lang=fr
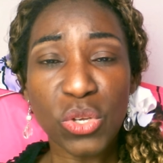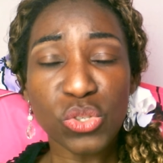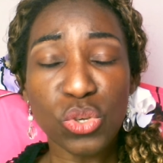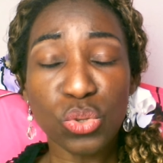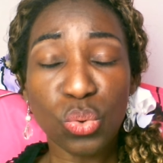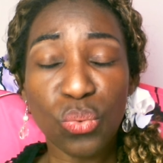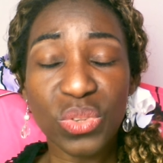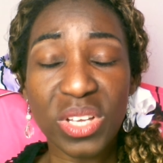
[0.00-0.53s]

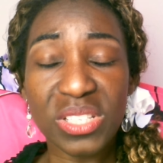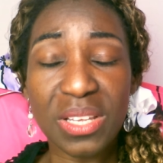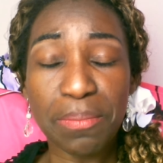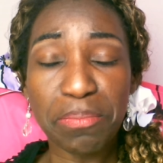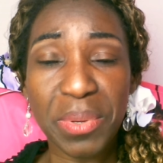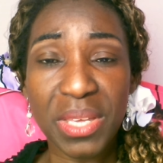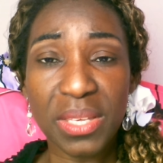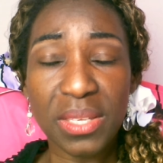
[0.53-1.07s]
se trouve dans un
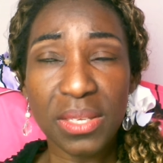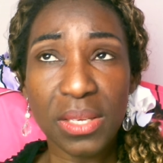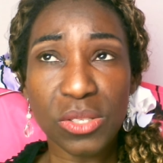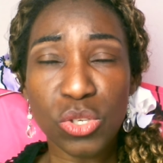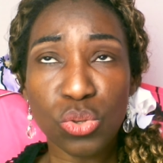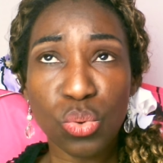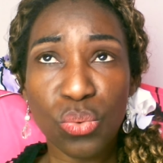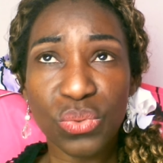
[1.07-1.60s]
pays et
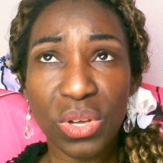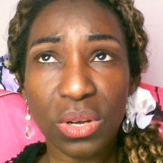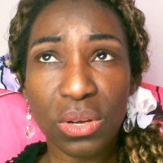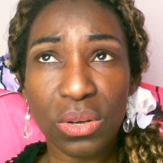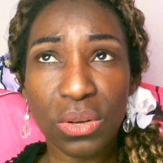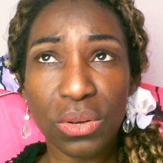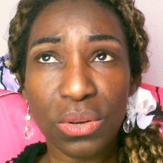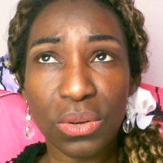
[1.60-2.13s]
se trouve
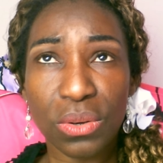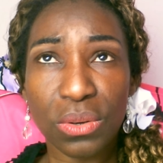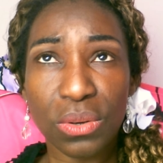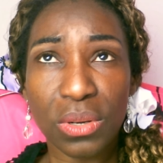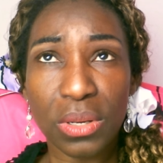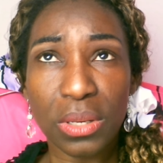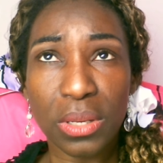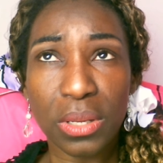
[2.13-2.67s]
dans
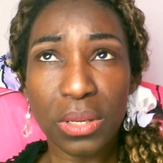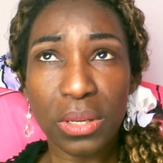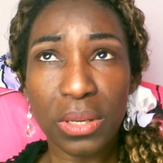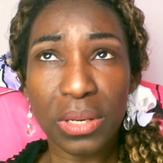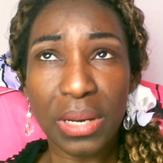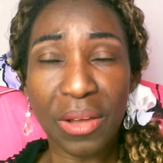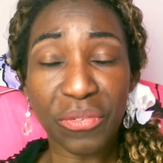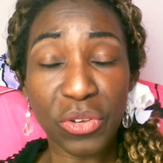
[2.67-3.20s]

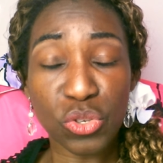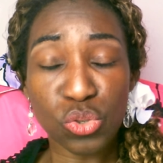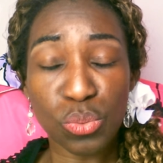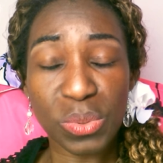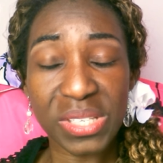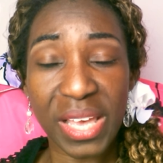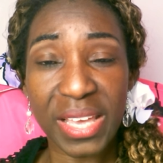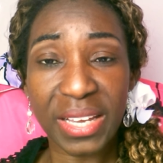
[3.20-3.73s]
euh, l'Afrique
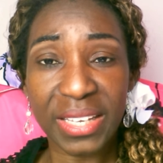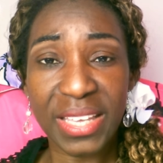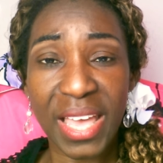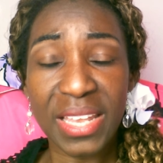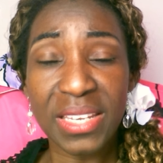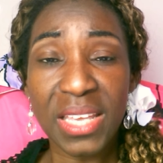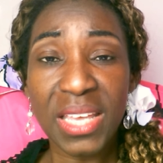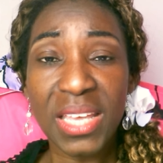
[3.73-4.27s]

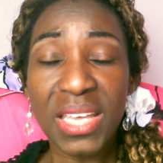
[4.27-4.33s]
subsaharienne